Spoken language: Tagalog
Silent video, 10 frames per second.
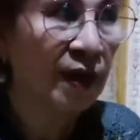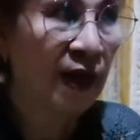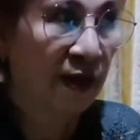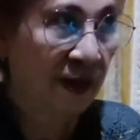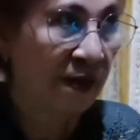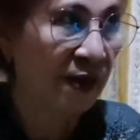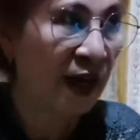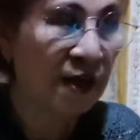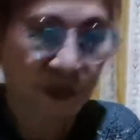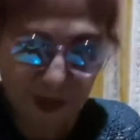Ayan.
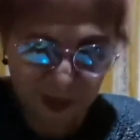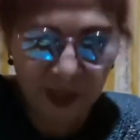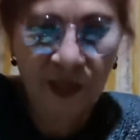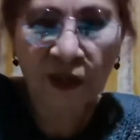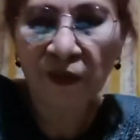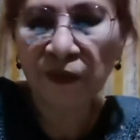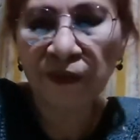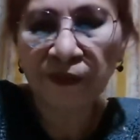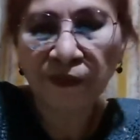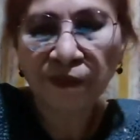Ay, Thank
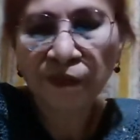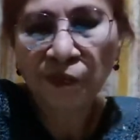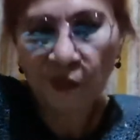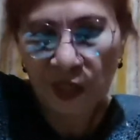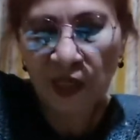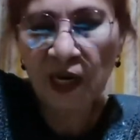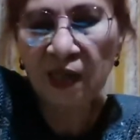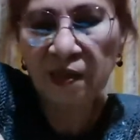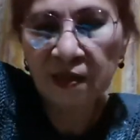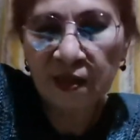you. Yan na
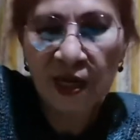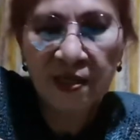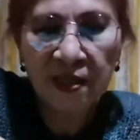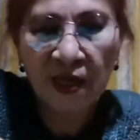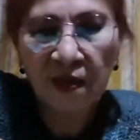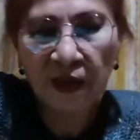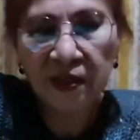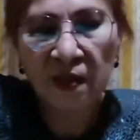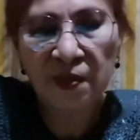lang, Aisel, kasi